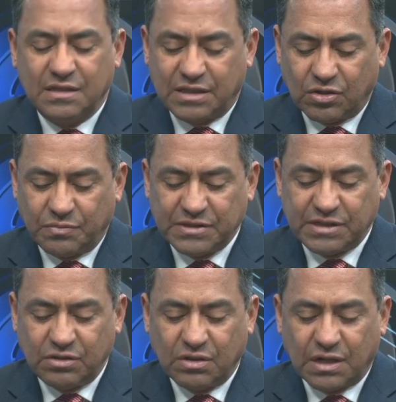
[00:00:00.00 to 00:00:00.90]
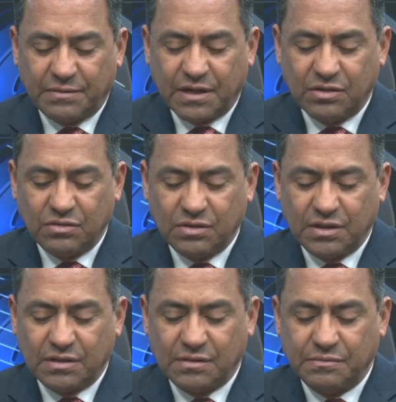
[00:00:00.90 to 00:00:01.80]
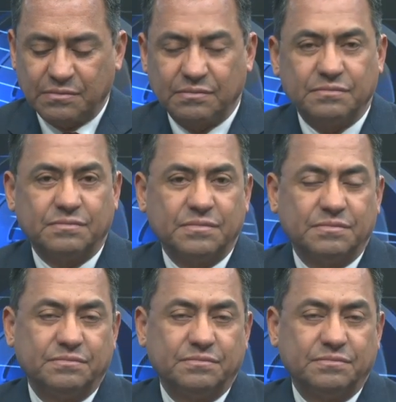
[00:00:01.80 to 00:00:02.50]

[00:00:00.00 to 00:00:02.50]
de homicidio agravado en